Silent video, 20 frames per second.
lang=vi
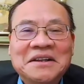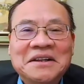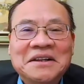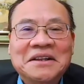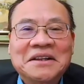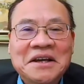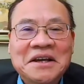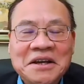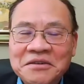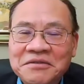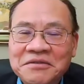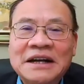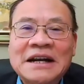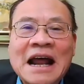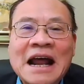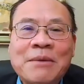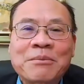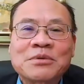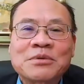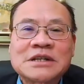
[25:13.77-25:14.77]
thì Việt
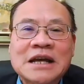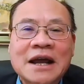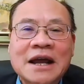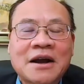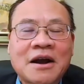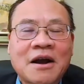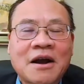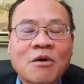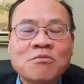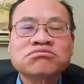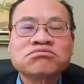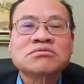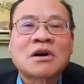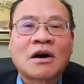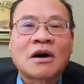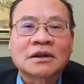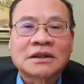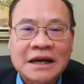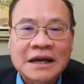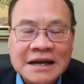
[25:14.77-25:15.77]
Nam sẽ không
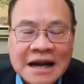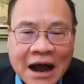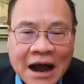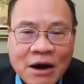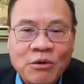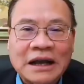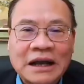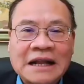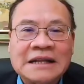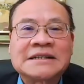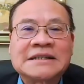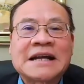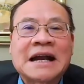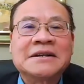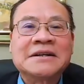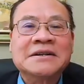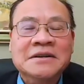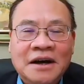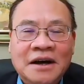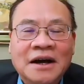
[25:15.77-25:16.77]
có thể nào cạnh
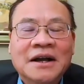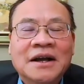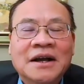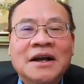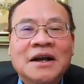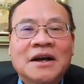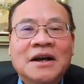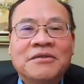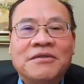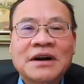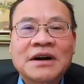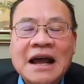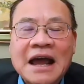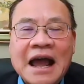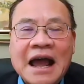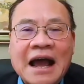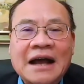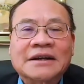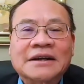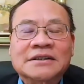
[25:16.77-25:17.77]
tranh được vấn đề
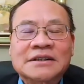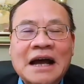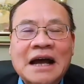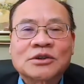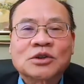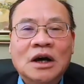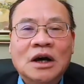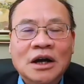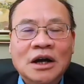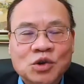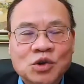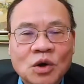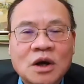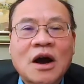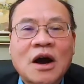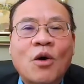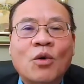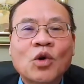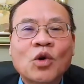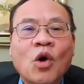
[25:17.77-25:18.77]
hàng sản ở à, xuất
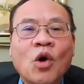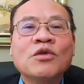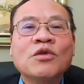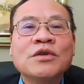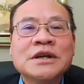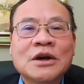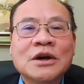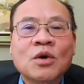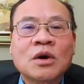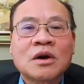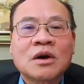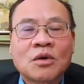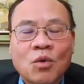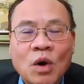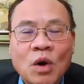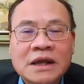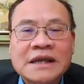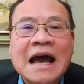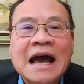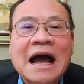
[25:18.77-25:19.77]
khẩu đối với những
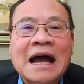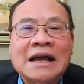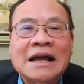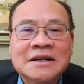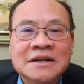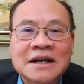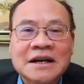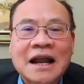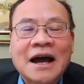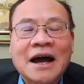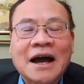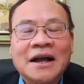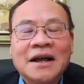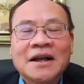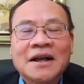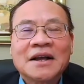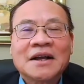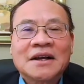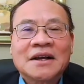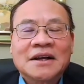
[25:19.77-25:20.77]
quốc gia như là
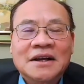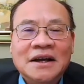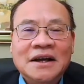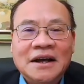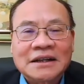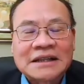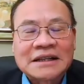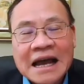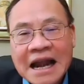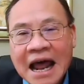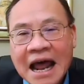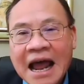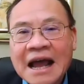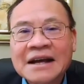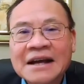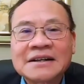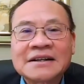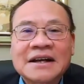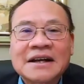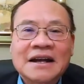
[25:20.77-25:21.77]
à, Thái
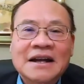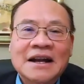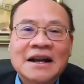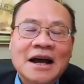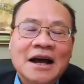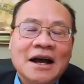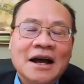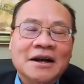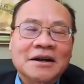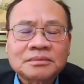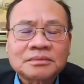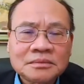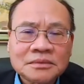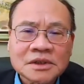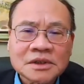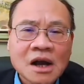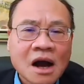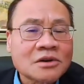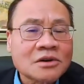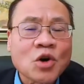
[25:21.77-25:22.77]
Lan hay là
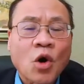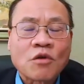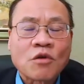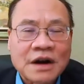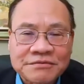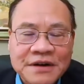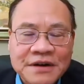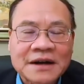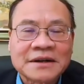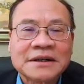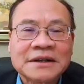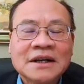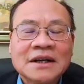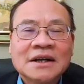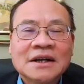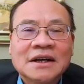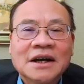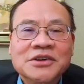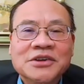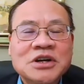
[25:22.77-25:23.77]
Ấn Độ vân vân.
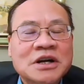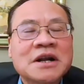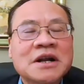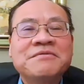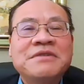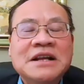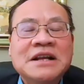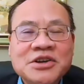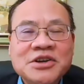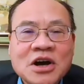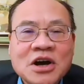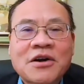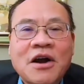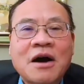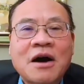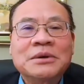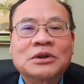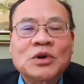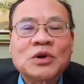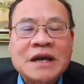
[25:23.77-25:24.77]
Ờ, cho nên vì lý do
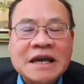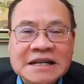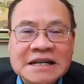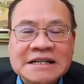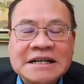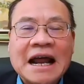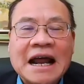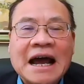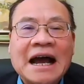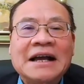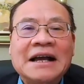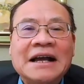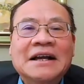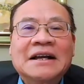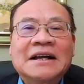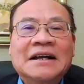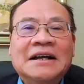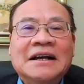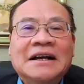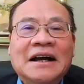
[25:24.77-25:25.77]
đó mà tôi nghĩ rằng là
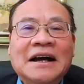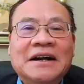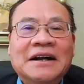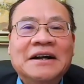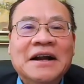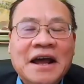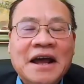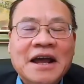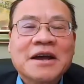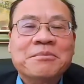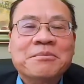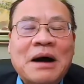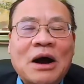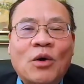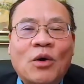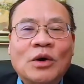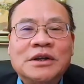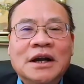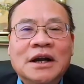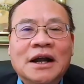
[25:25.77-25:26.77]
à, để mà
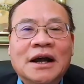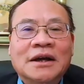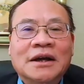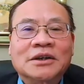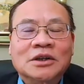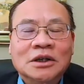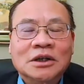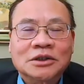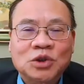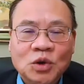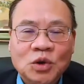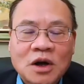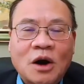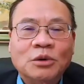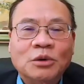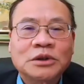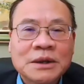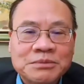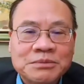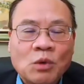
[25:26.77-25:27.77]
coi như là xuất
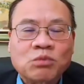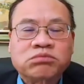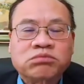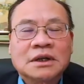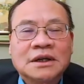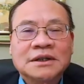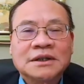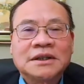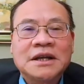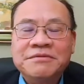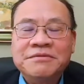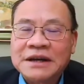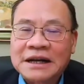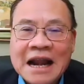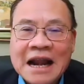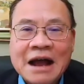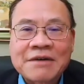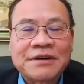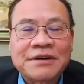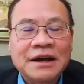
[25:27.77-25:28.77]
khẩu tiếp tục thì Việt
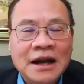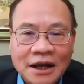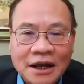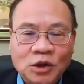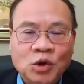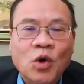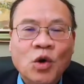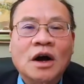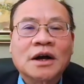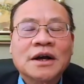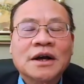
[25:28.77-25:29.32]
Nam phải lệ thuộc